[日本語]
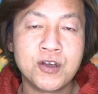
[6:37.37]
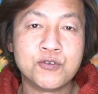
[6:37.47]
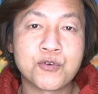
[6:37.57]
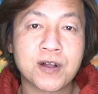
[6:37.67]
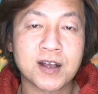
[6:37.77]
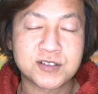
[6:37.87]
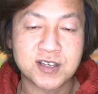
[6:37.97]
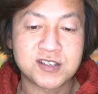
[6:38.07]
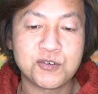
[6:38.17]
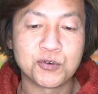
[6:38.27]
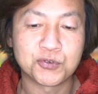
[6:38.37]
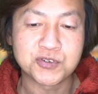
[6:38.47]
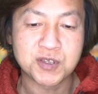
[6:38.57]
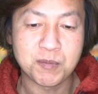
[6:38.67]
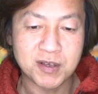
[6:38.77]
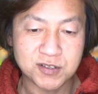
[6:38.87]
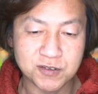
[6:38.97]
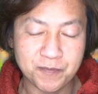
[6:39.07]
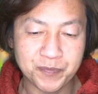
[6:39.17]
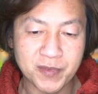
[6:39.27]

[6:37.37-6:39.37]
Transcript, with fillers: 復活させようとしてます。